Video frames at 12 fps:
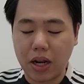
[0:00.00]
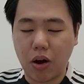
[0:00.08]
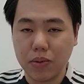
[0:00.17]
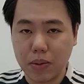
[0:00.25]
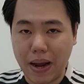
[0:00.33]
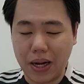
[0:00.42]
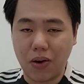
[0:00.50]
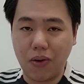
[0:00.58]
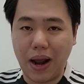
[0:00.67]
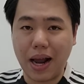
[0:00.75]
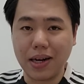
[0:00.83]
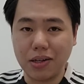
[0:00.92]
นออฟเดอะแมตช์ของ
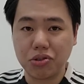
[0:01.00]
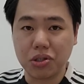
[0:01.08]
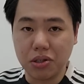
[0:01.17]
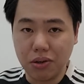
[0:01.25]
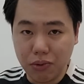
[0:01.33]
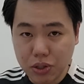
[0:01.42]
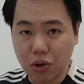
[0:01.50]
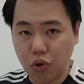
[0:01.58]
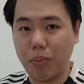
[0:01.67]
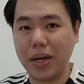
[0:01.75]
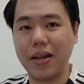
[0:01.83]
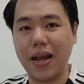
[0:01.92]
ราเคิร์สคือริซาโด
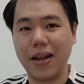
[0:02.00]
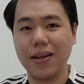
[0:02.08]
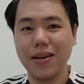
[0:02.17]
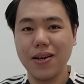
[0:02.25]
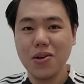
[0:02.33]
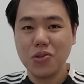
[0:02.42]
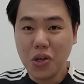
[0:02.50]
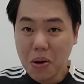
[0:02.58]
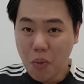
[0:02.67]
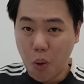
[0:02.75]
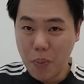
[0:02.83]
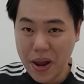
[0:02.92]
มาดิเนซซึ่ง
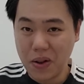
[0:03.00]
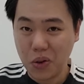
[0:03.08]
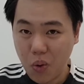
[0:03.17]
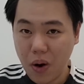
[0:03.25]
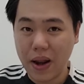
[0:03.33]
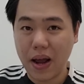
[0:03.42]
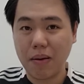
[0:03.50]
ผมเห็นด้วยนะค